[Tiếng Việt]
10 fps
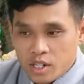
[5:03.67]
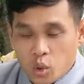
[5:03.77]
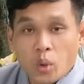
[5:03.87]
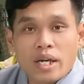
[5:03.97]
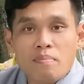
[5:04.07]

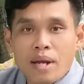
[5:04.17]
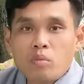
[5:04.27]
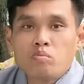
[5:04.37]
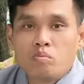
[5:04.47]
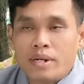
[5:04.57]
Chùa Kim
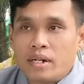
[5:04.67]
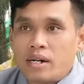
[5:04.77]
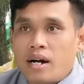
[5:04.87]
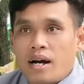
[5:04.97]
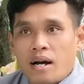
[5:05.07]
Long uh,
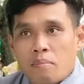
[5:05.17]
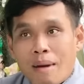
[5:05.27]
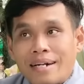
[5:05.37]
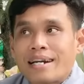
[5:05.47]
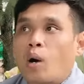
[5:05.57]

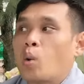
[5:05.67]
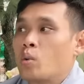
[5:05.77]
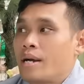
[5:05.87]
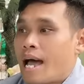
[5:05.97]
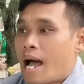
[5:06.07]
ban đầu
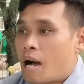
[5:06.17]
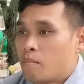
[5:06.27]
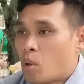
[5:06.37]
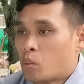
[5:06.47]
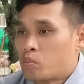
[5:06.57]
là
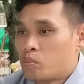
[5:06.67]
một